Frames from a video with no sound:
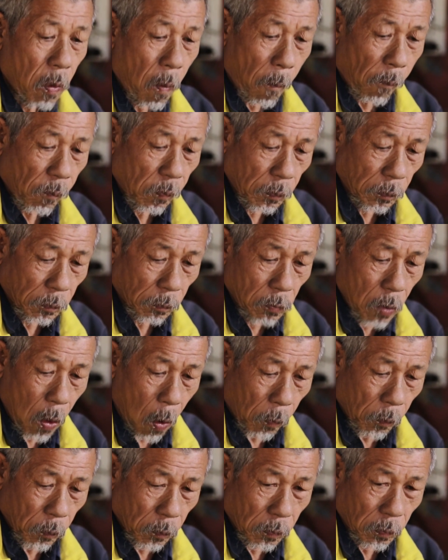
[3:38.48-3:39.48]
สวนเขา
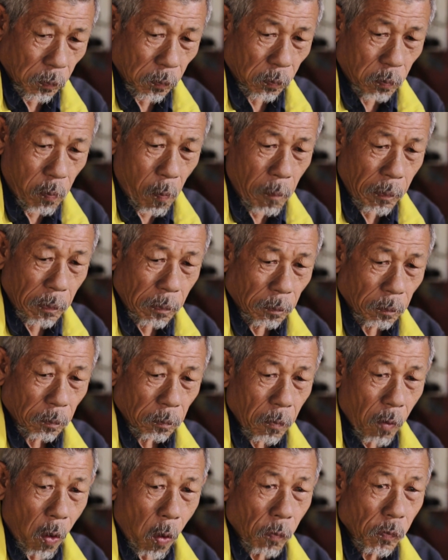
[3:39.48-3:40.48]
มา
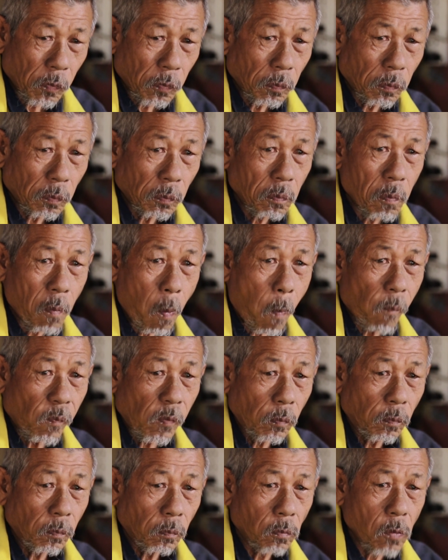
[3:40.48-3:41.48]
30 ปี
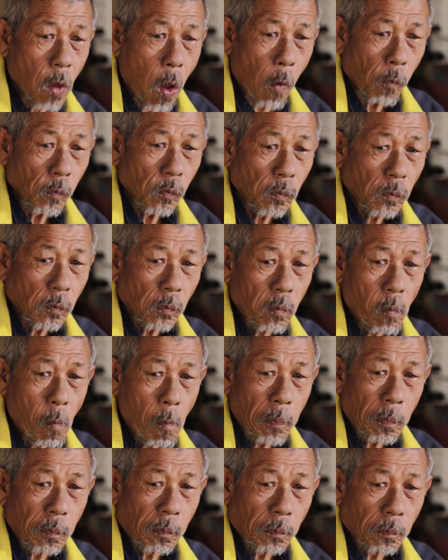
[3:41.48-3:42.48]
เฝ้าฟ
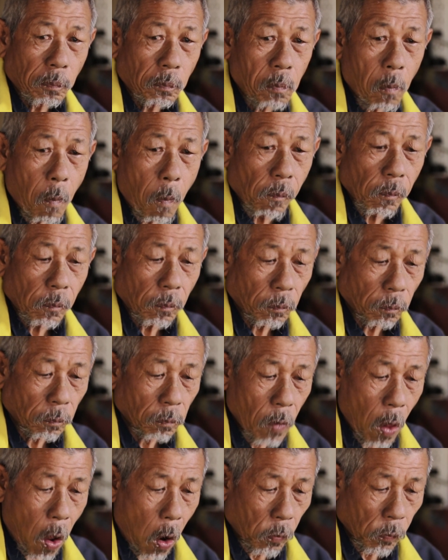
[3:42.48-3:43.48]
รีๆ ไม่เคยได้
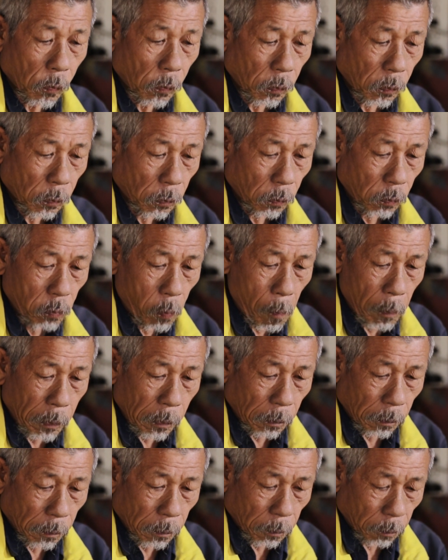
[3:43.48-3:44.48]
เงิน
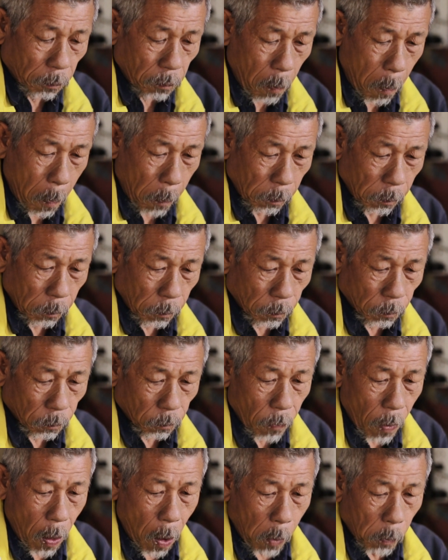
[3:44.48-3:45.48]
เดือนเงินดาวจาก
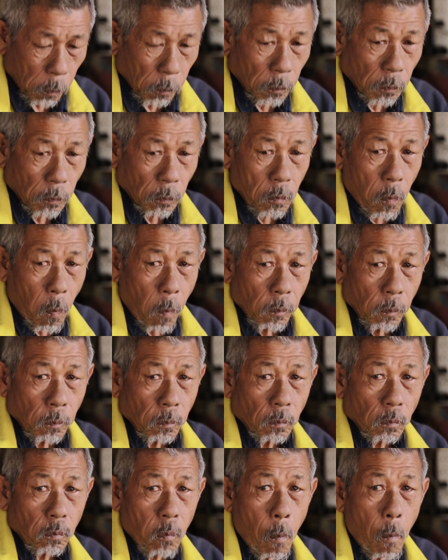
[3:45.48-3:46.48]
เจ้าขอ
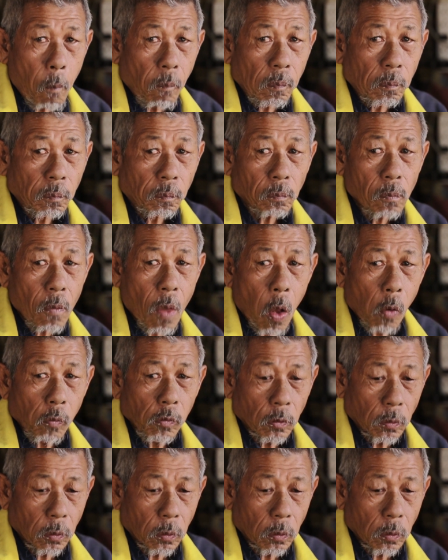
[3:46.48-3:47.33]
งสวนเลยครับ